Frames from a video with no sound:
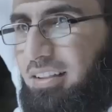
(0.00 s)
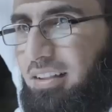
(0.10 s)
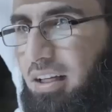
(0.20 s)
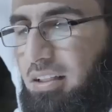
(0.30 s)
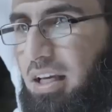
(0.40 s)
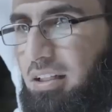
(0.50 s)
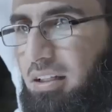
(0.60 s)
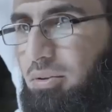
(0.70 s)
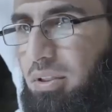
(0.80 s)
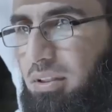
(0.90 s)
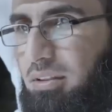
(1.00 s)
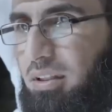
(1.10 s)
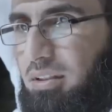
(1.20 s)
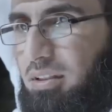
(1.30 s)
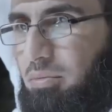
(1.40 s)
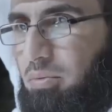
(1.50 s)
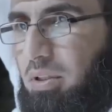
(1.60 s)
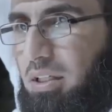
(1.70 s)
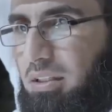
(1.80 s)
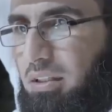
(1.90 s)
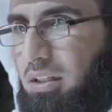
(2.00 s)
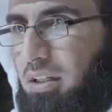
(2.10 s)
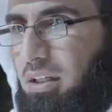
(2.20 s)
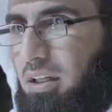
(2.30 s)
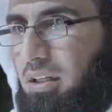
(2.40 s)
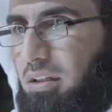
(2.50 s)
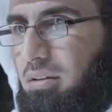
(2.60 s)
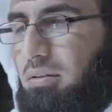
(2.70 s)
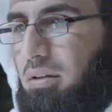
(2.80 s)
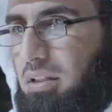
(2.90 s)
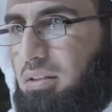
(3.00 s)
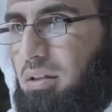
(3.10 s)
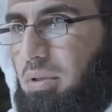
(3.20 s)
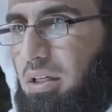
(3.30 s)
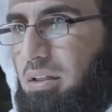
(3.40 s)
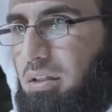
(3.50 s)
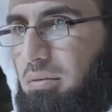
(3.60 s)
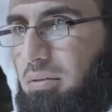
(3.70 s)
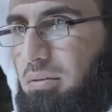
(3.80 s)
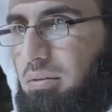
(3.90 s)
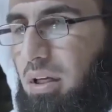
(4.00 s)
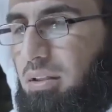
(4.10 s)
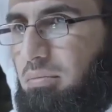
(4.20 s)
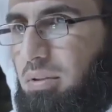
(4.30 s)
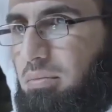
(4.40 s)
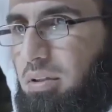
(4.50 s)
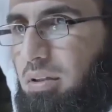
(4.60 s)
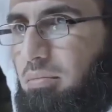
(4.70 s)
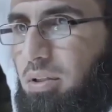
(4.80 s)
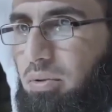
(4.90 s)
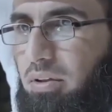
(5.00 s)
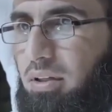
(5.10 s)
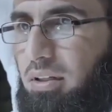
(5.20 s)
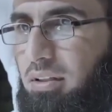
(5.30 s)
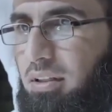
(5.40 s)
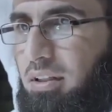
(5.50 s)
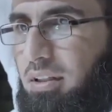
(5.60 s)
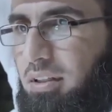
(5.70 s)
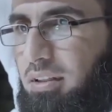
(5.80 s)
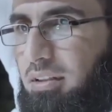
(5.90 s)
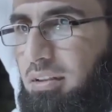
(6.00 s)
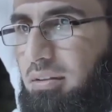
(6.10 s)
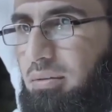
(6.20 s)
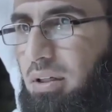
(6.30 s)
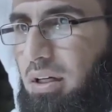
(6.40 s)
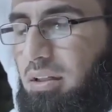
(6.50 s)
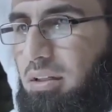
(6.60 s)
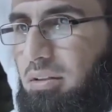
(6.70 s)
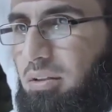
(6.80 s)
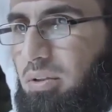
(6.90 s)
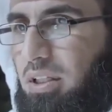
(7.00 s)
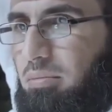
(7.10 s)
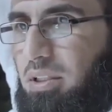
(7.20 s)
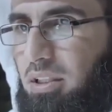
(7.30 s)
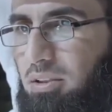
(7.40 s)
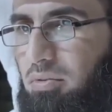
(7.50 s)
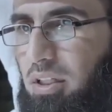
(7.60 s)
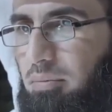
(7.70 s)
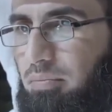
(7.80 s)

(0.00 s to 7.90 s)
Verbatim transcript: الغزالي له أيضا تقسيم رباعي قسمها يعني بالثمر والظل وقال أن هناك من يشفع